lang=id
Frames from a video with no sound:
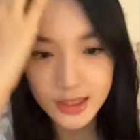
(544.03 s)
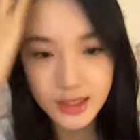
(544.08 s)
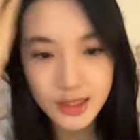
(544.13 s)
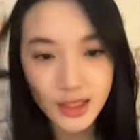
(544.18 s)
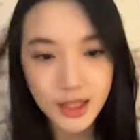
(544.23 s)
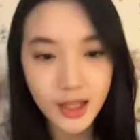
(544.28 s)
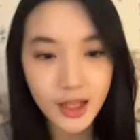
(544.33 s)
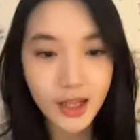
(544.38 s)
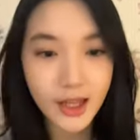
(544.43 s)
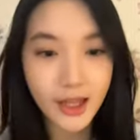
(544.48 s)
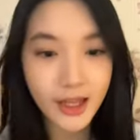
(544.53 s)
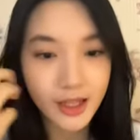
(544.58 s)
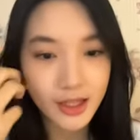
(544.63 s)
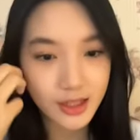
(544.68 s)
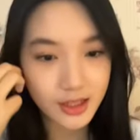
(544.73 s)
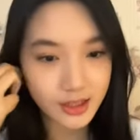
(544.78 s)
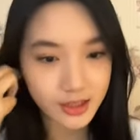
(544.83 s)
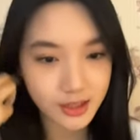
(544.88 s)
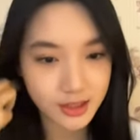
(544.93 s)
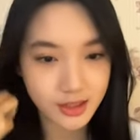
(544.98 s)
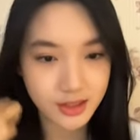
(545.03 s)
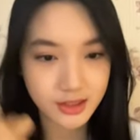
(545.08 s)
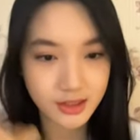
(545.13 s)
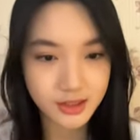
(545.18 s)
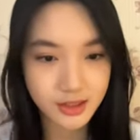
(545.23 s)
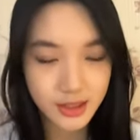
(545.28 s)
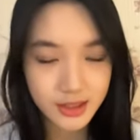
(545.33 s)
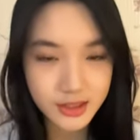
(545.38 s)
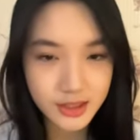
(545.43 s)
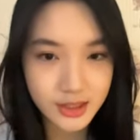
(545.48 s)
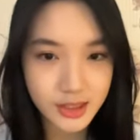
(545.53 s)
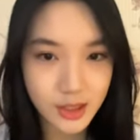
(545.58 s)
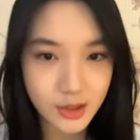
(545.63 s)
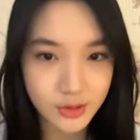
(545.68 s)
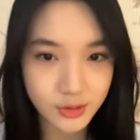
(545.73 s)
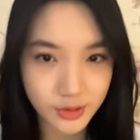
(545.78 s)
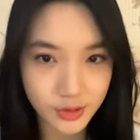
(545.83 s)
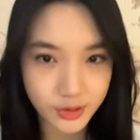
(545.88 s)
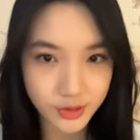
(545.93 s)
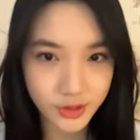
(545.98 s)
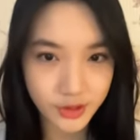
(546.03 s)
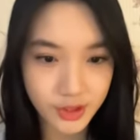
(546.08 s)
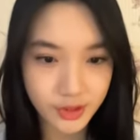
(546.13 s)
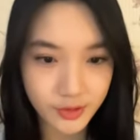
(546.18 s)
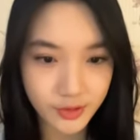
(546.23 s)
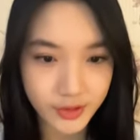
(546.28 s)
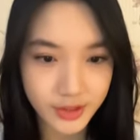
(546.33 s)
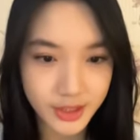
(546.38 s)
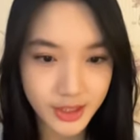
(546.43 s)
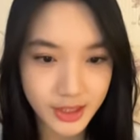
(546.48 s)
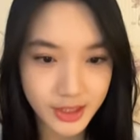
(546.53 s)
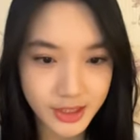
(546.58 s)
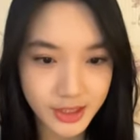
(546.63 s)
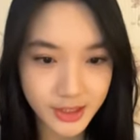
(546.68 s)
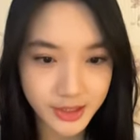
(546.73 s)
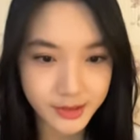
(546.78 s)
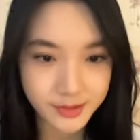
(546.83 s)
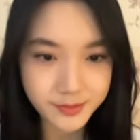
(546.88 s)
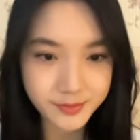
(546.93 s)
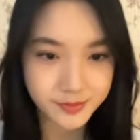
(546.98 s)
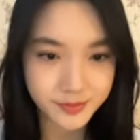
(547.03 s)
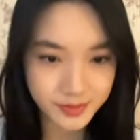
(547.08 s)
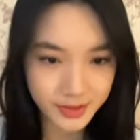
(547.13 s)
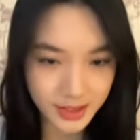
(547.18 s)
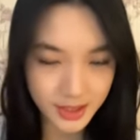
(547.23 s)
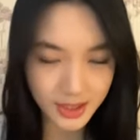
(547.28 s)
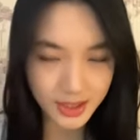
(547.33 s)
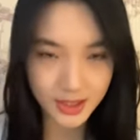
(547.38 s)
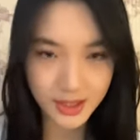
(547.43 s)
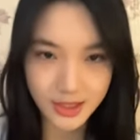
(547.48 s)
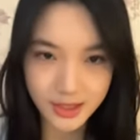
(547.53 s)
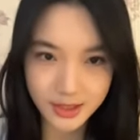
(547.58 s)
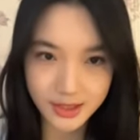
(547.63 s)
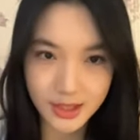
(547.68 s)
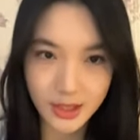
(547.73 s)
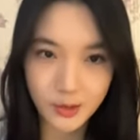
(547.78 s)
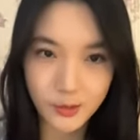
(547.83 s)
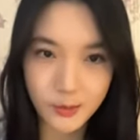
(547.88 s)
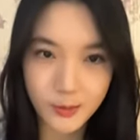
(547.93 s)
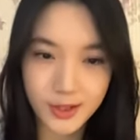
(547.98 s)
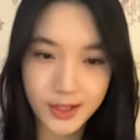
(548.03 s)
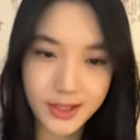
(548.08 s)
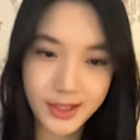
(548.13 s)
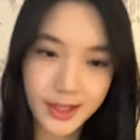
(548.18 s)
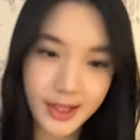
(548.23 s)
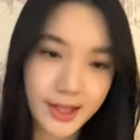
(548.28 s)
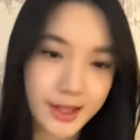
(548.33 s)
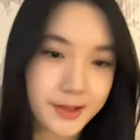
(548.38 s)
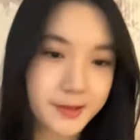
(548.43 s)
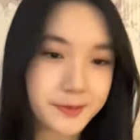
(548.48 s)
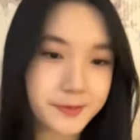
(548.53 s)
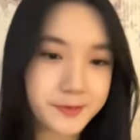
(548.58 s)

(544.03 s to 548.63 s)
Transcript: tadi nge ngelek yang tadi aku nonton aku yang tadi. nyak ulang ya.